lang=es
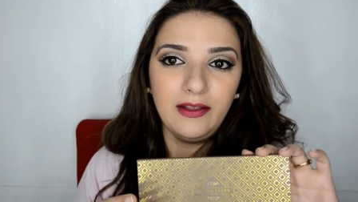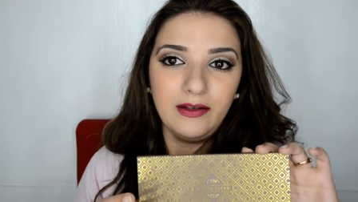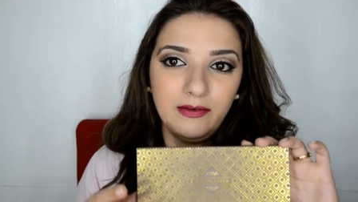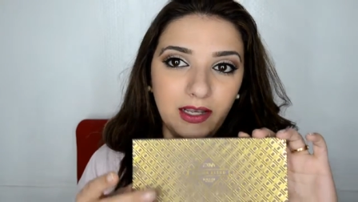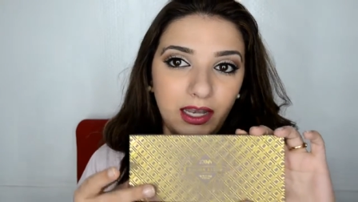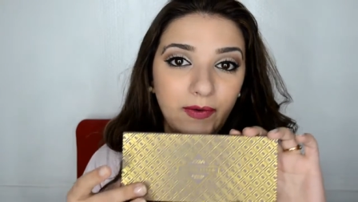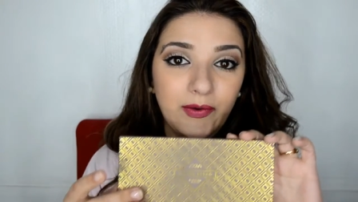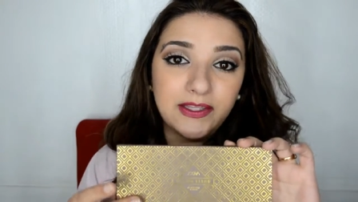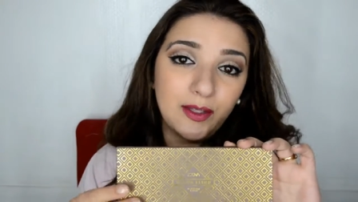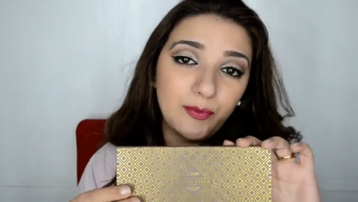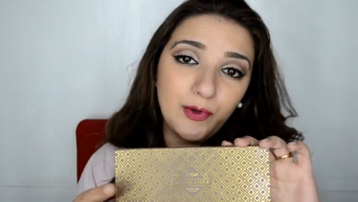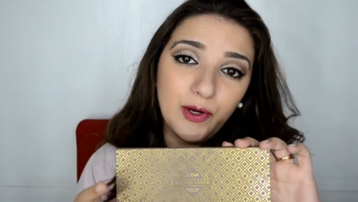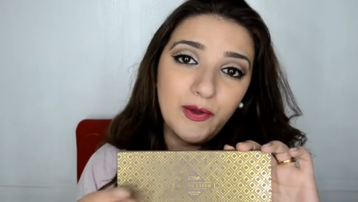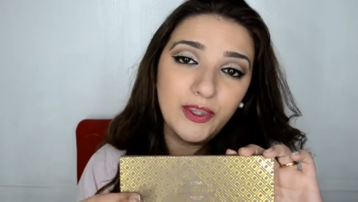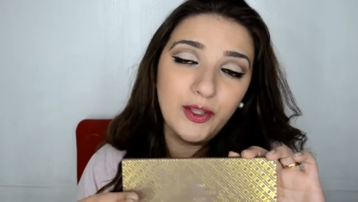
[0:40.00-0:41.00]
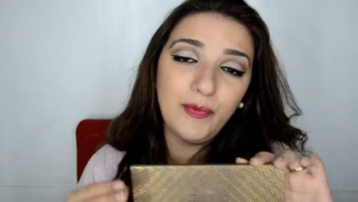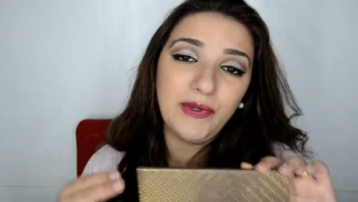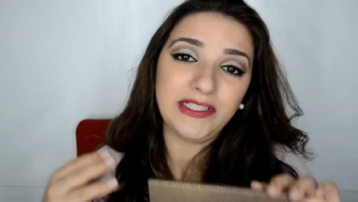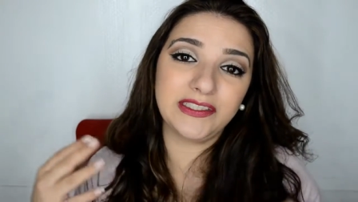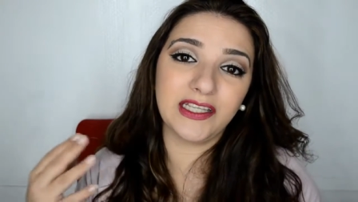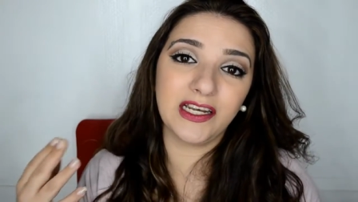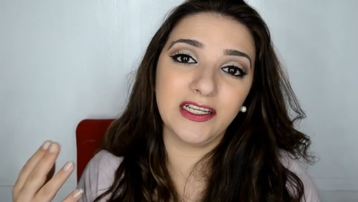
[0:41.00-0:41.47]
la iba a estar probando
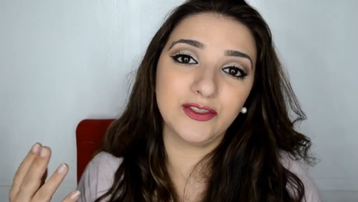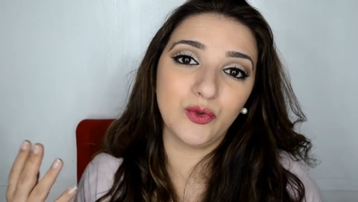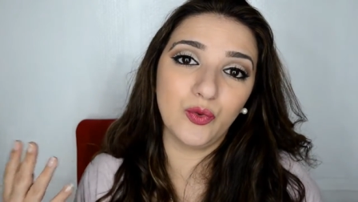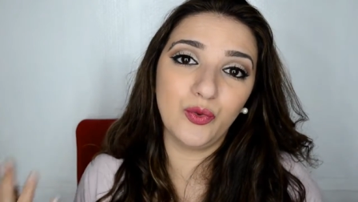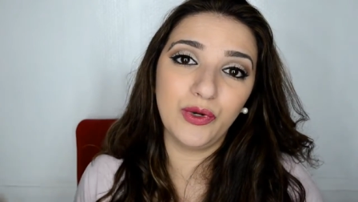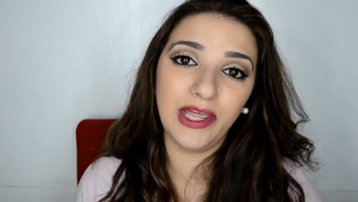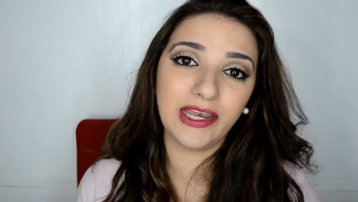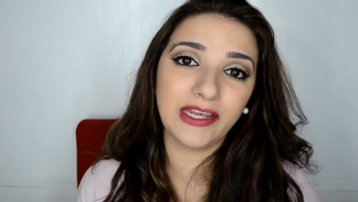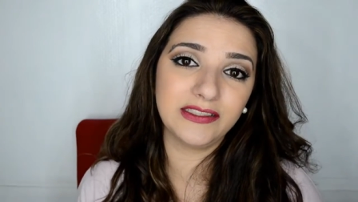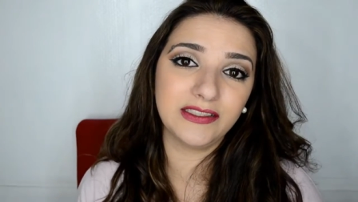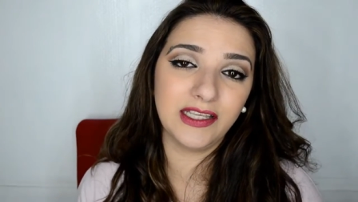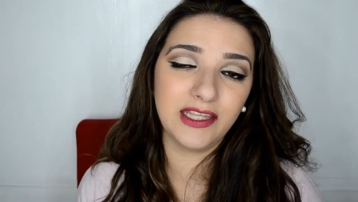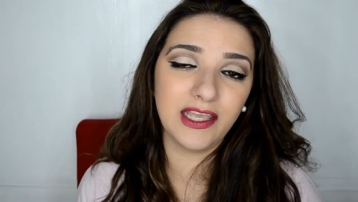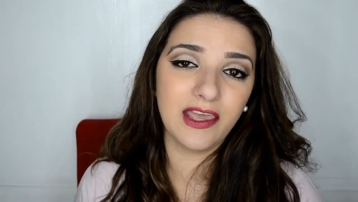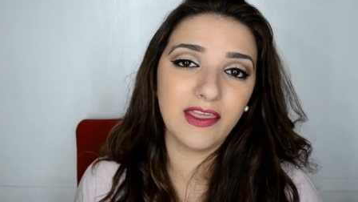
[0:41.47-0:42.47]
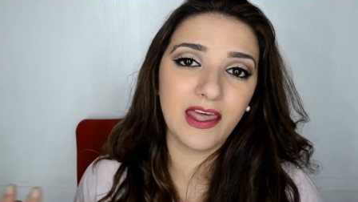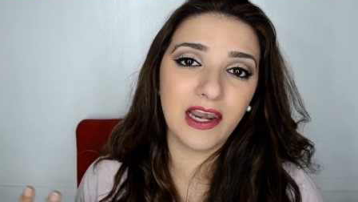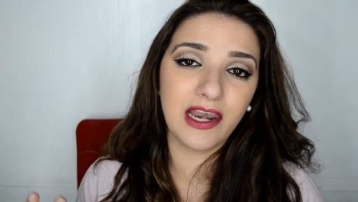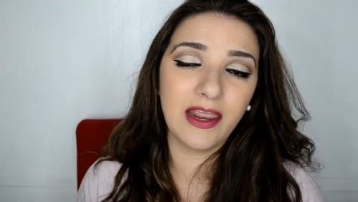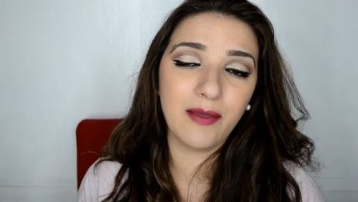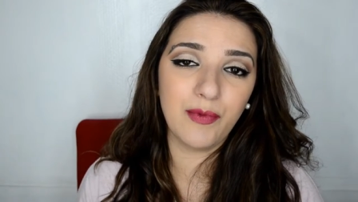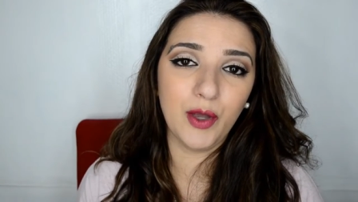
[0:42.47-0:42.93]
para hacerles una reseña y
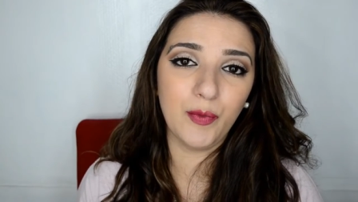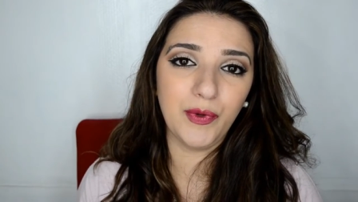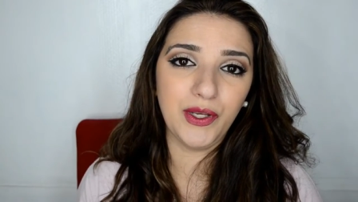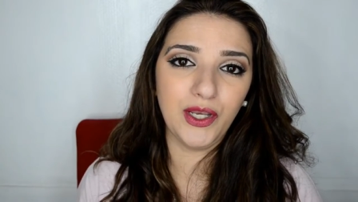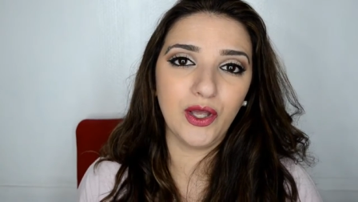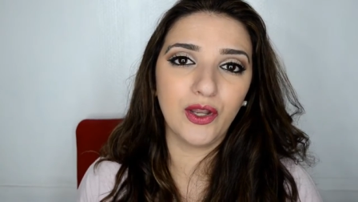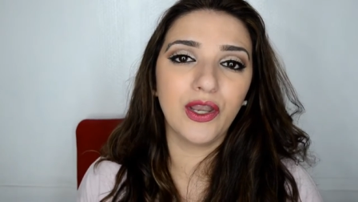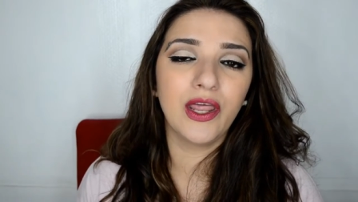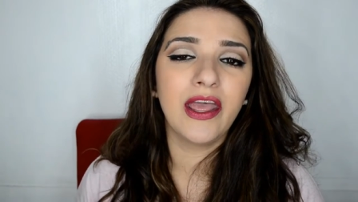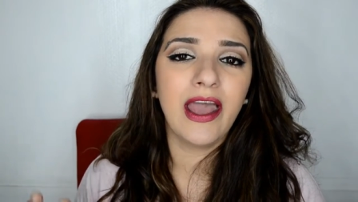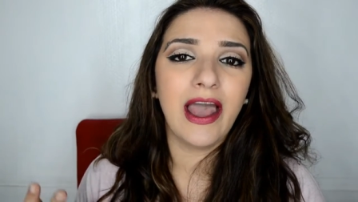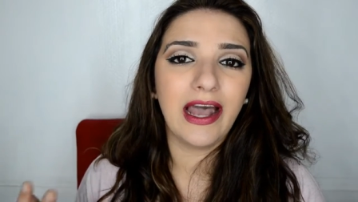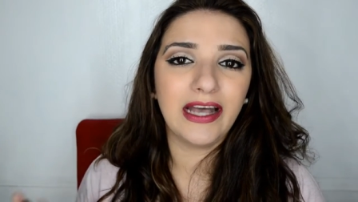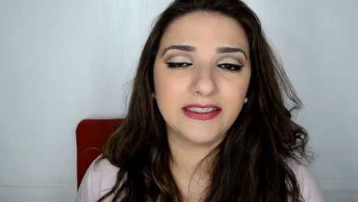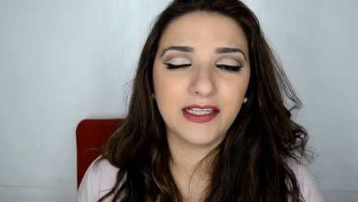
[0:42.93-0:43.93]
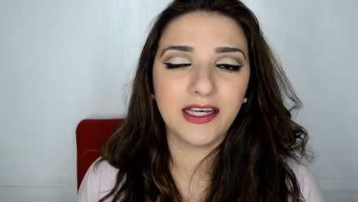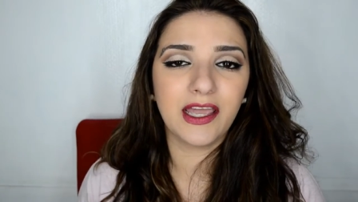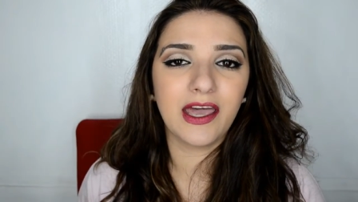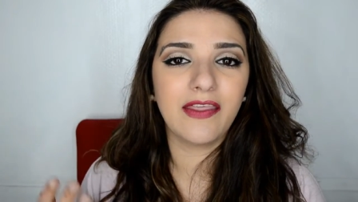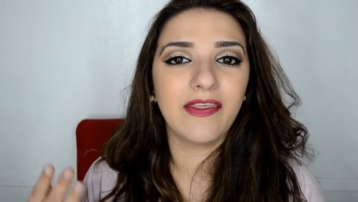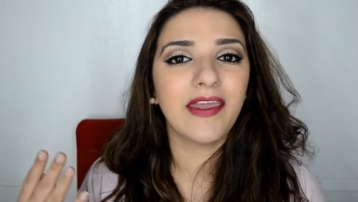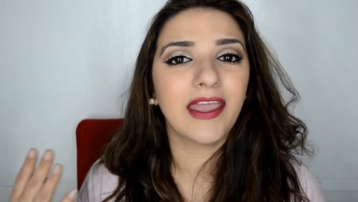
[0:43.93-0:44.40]
darles mi opinión
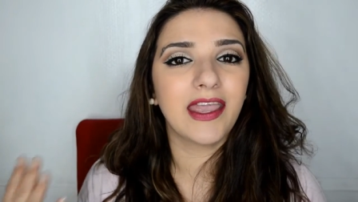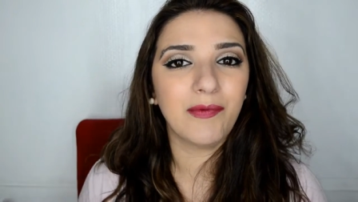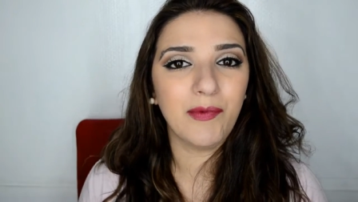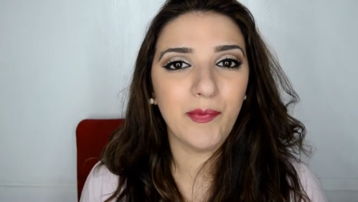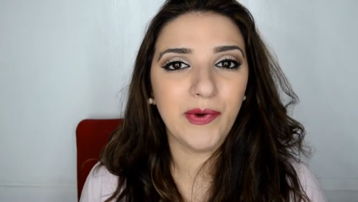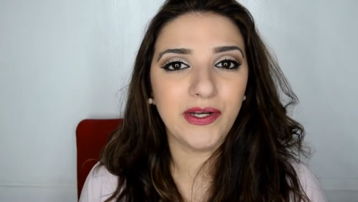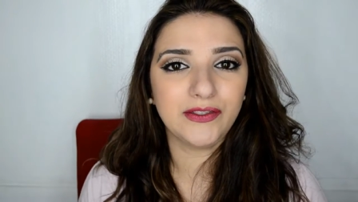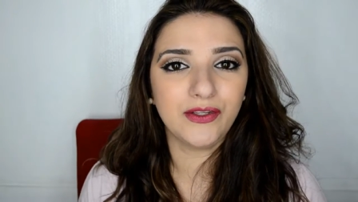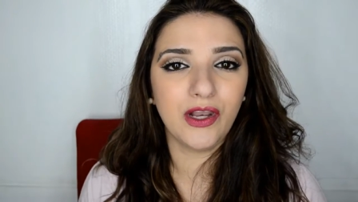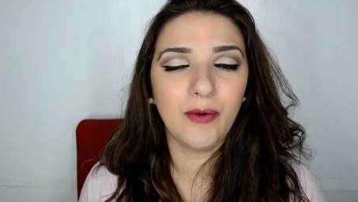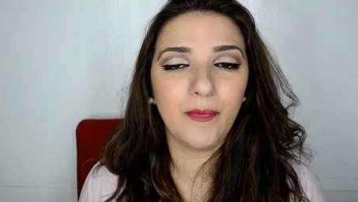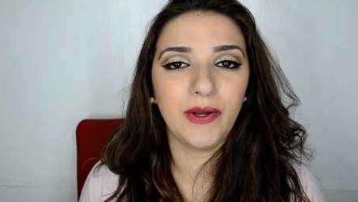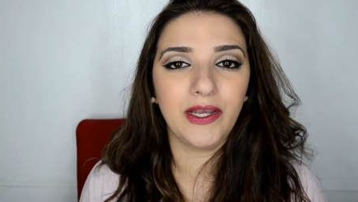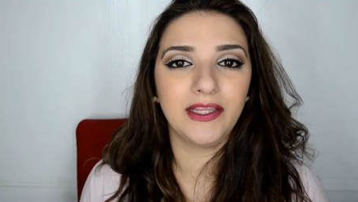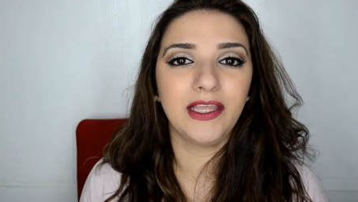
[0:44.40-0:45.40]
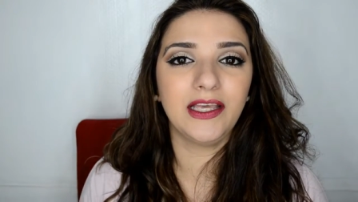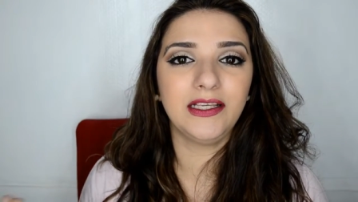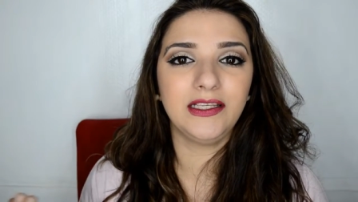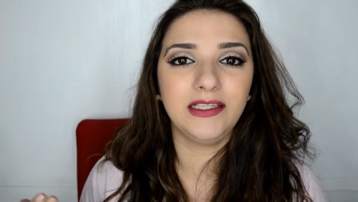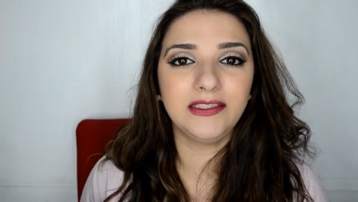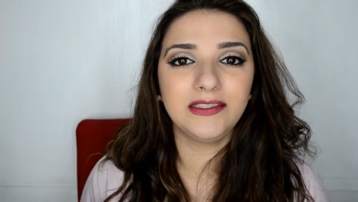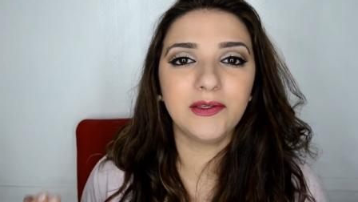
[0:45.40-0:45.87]
acerca de qué me pareció la paleta
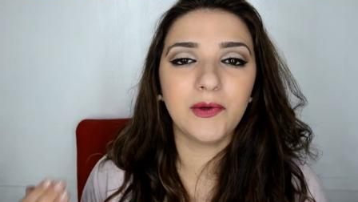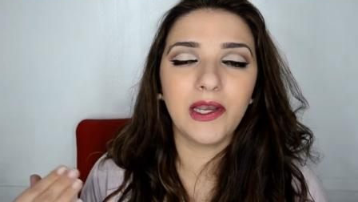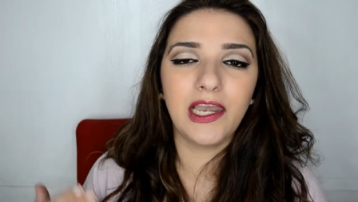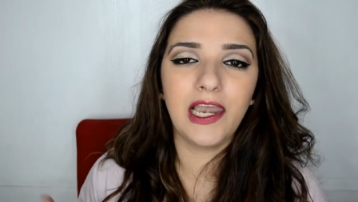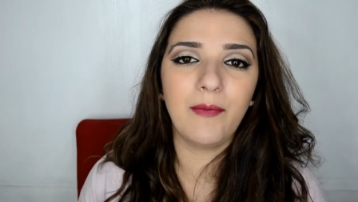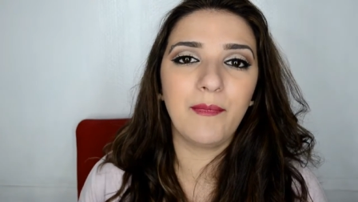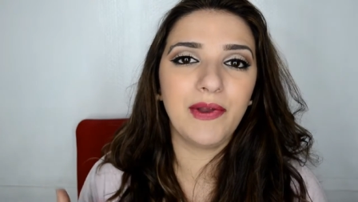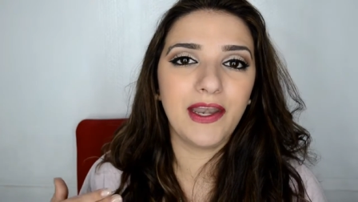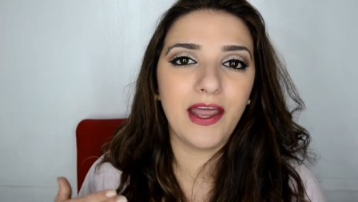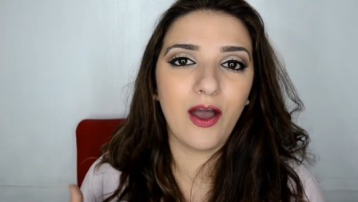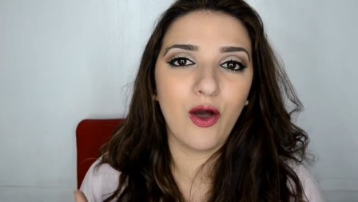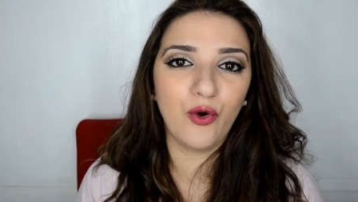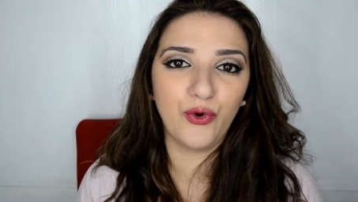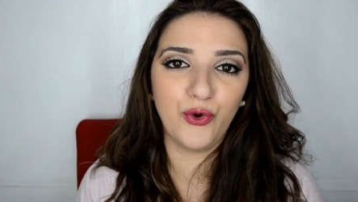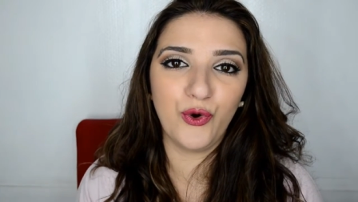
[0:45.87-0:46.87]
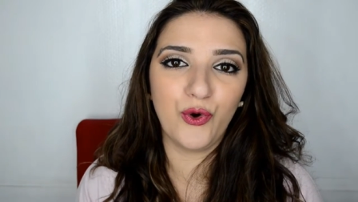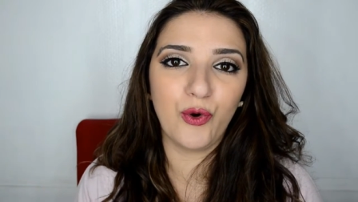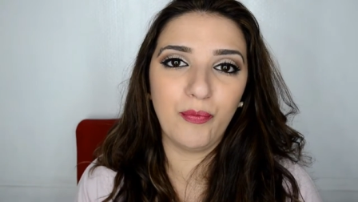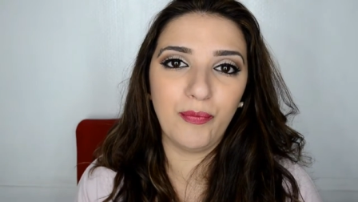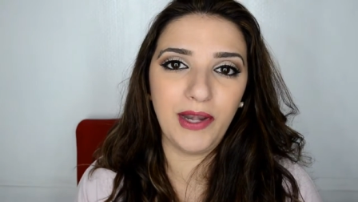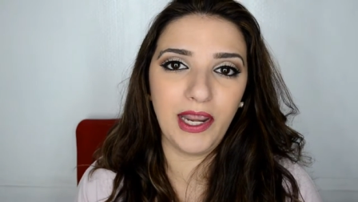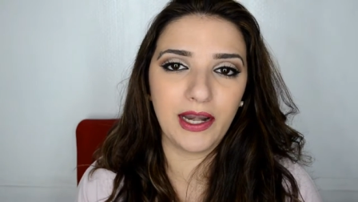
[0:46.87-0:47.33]
y si vale la pena o no
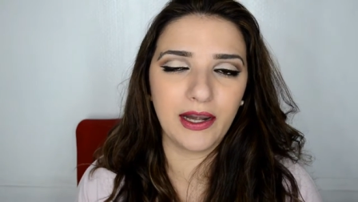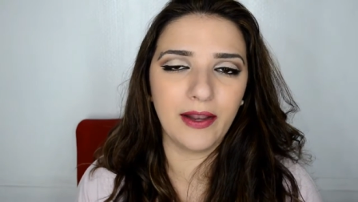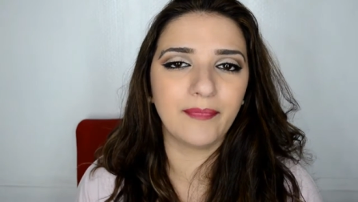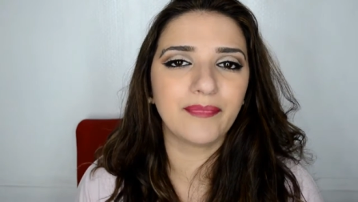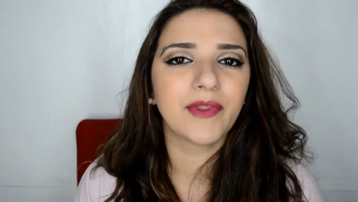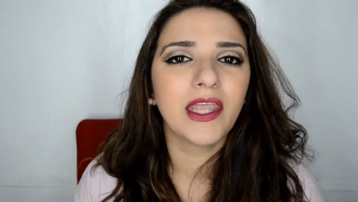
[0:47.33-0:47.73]
comprarla.